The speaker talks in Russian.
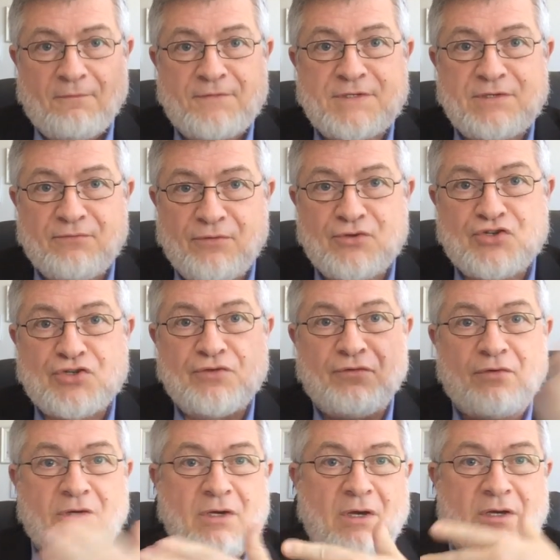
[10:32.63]

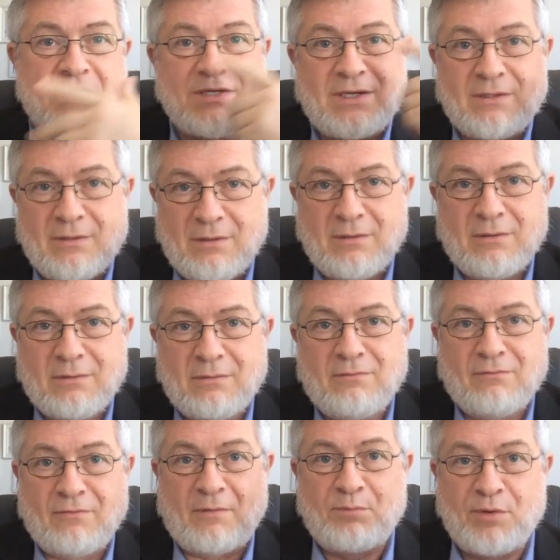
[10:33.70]
Всевышнего как
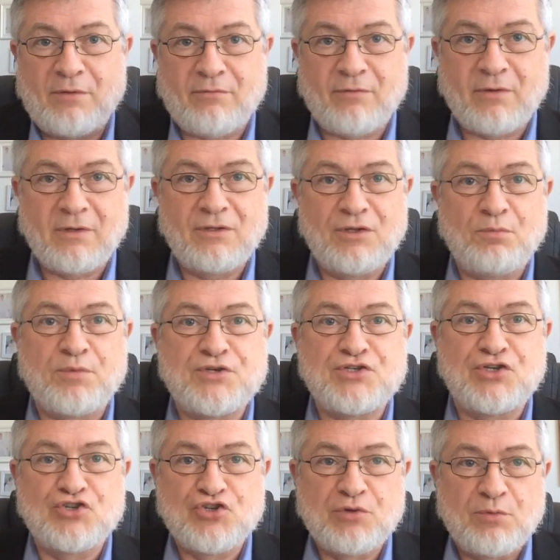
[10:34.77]
во-первых,
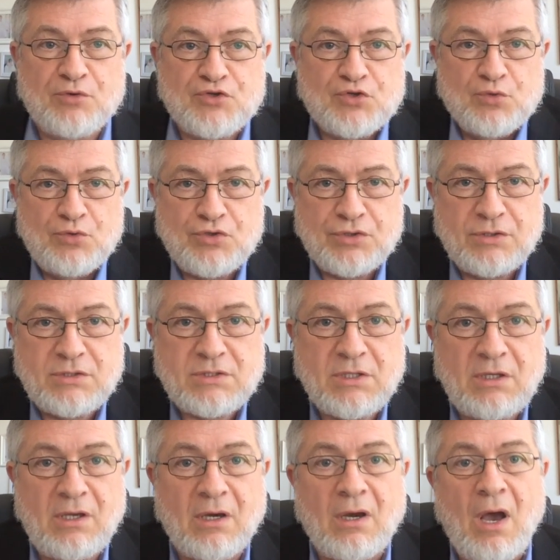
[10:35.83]
непостижимую сущность,
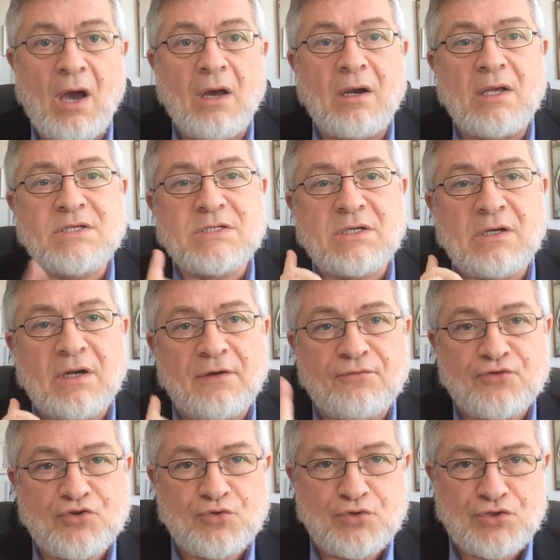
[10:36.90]
и как
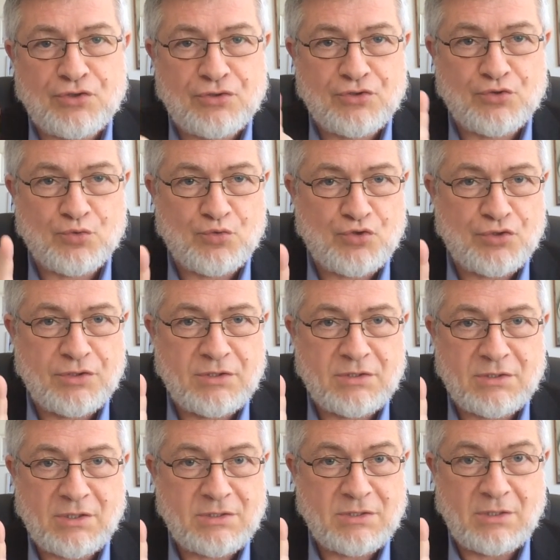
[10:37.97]
раскрывшуюся
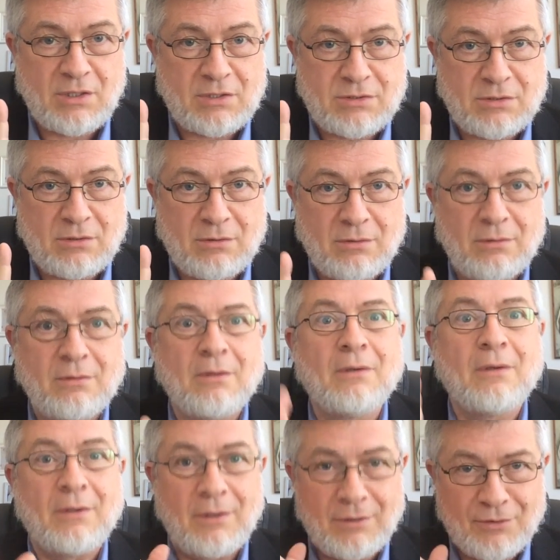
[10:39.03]
сущность Создателя.
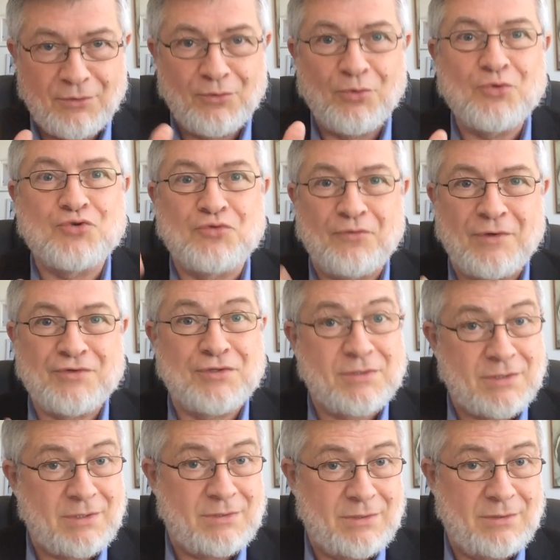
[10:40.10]
Это тоже важно
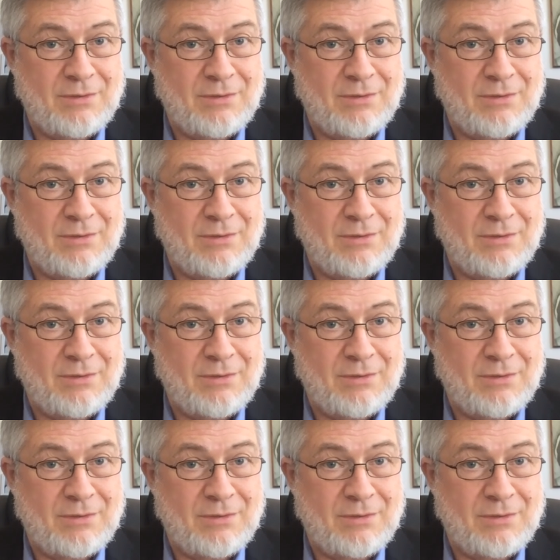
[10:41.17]
сказать.